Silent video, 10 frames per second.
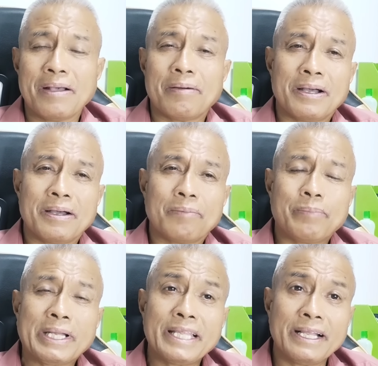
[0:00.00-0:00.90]
Uh,
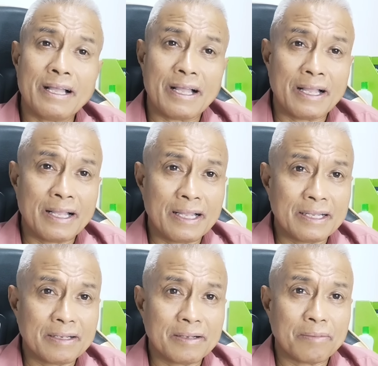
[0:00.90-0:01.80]
pati nga
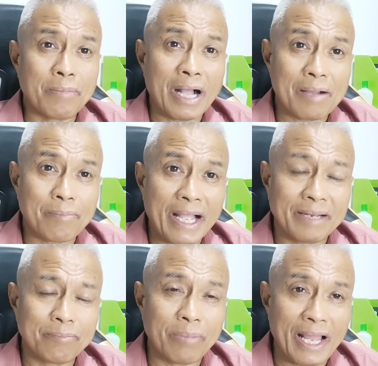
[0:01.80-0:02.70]
ang
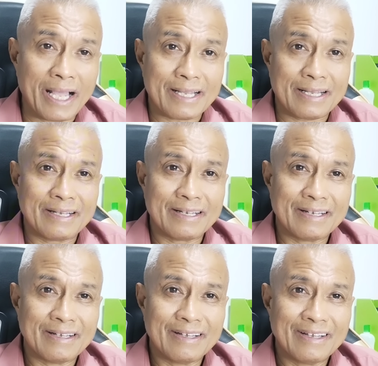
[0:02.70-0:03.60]
Makabayan Black
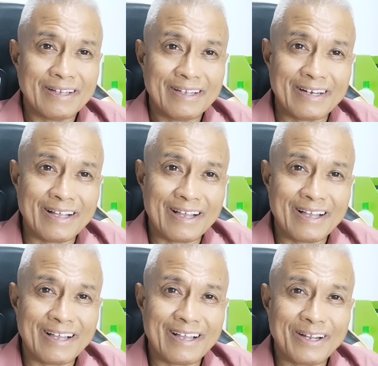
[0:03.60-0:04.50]

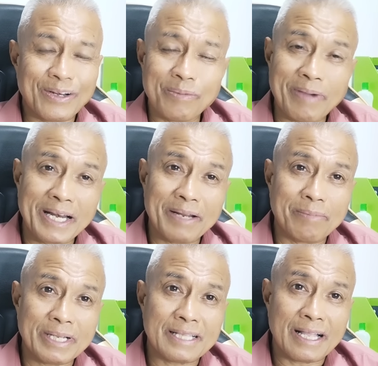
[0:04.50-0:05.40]
na
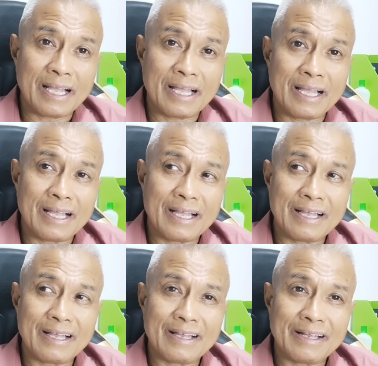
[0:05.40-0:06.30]
lumalabas na
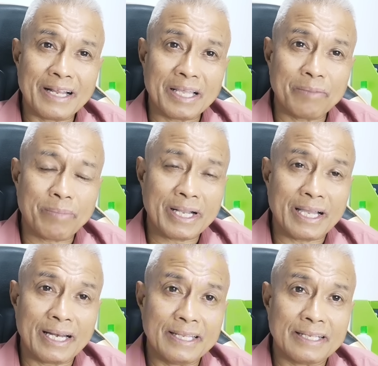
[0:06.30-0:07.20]

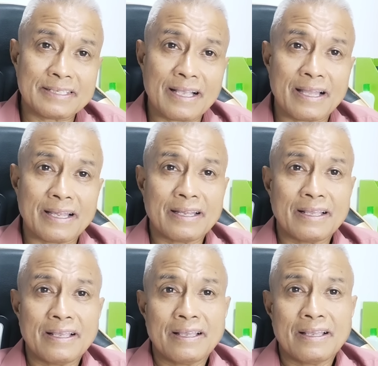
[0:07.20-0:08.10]
nakipag-alyansa
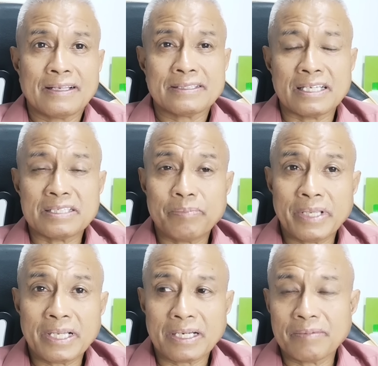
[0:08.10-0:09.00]
sa
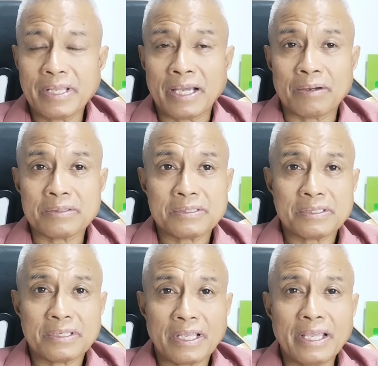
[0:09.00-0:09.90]
Speaker of the
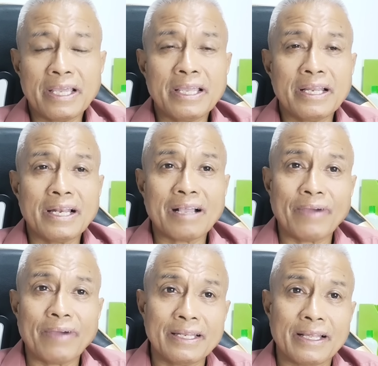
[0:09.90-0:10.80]
House, eh
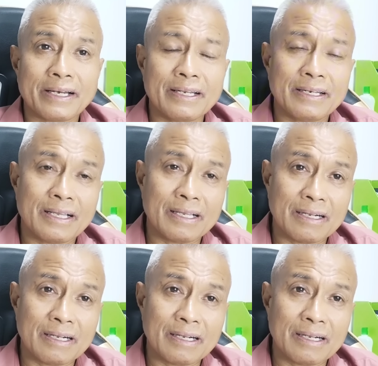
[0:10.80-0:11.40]
nag-file na rin ng